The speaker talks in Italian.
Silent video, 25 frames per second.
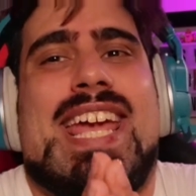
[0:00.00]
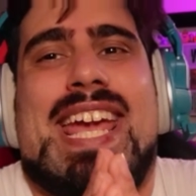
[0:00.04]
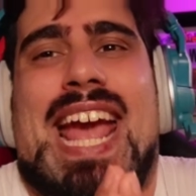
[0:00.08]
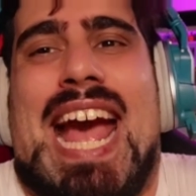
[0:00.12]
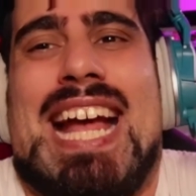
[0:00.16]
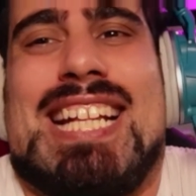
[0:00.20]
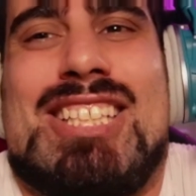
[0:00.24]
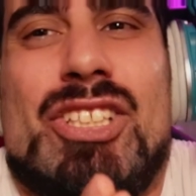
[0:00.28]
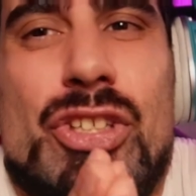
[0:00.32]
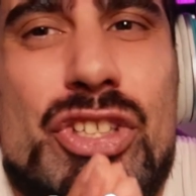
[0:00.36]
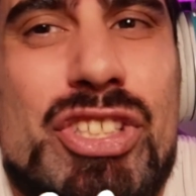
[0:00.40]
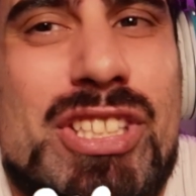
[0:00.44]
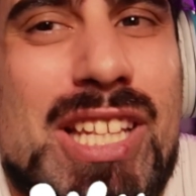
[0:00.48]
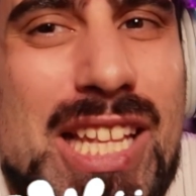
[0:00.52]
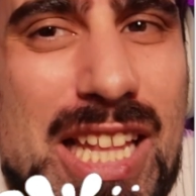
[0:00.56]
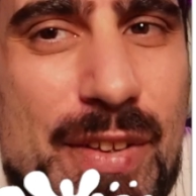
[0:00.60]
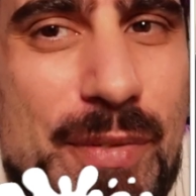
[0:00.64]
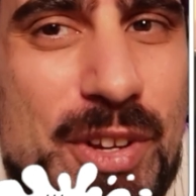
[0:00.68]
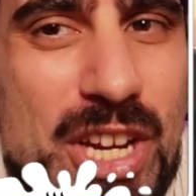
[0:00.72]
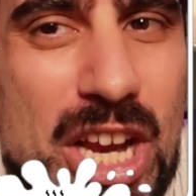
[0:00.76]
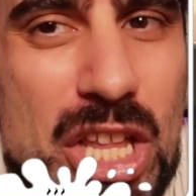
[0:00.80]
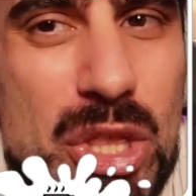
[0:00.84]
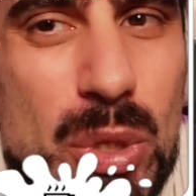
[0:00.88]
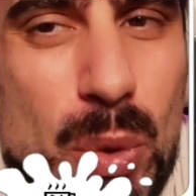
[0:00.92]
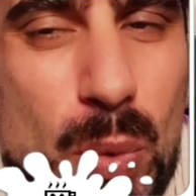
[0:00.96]
cazzo ci state
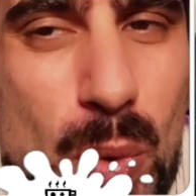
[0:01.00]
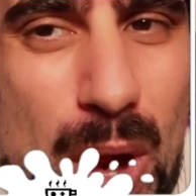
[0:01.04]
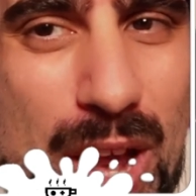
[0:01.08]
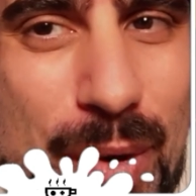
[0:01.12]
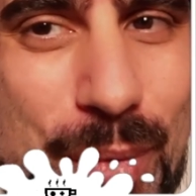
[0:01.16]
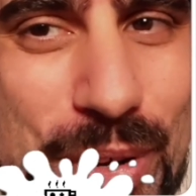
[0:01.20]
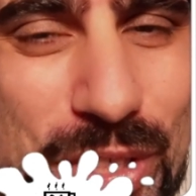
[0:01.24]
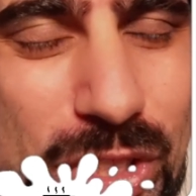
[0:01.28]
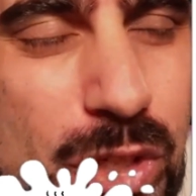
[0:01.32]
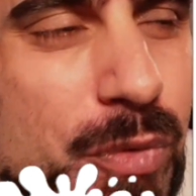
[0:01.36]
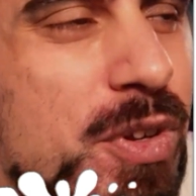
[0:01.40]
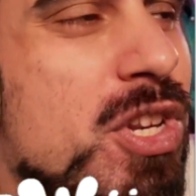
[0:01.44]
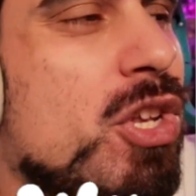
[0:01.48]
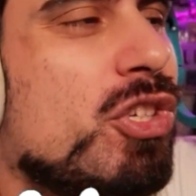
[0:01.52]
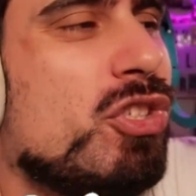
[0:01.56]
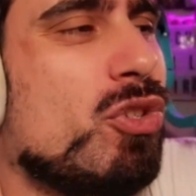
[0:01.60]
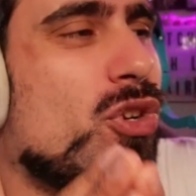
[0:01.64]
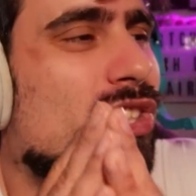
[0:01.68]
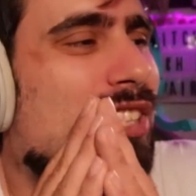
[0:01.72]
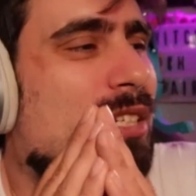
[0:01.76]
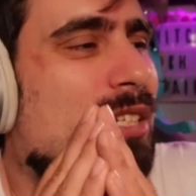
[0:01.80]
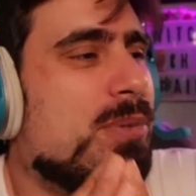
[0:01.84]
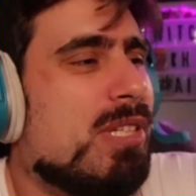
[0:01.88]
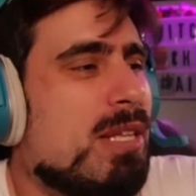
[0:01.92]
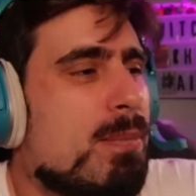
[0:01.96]
facendo qua in questo video se
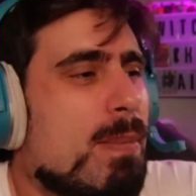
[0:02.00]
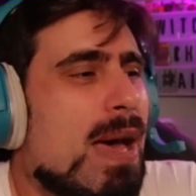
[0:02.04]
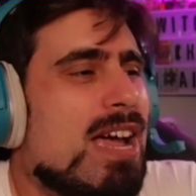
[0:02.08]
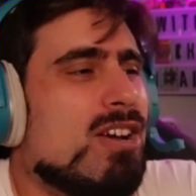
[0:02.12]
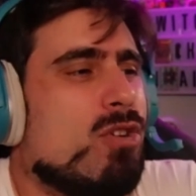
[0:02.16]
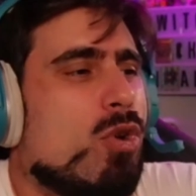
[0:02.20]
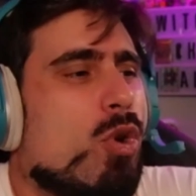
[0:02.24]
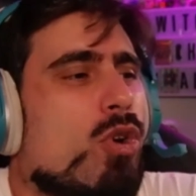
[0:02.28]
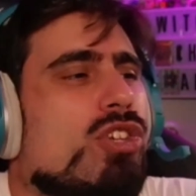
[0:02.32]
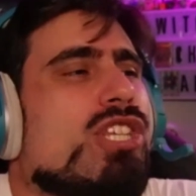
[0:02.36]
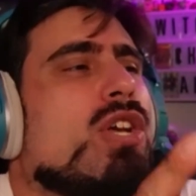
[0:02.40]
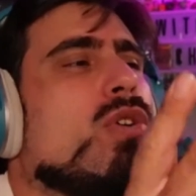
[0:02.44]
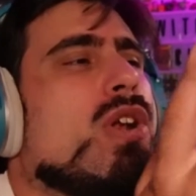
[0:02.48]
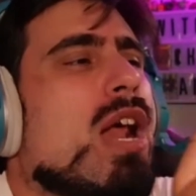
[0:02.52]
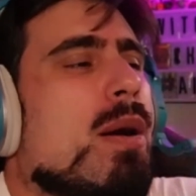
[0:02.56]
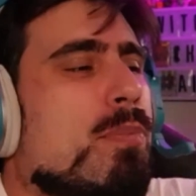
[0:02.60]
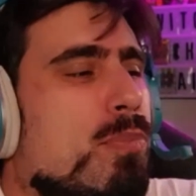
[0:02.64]
non sapete manco cos'è una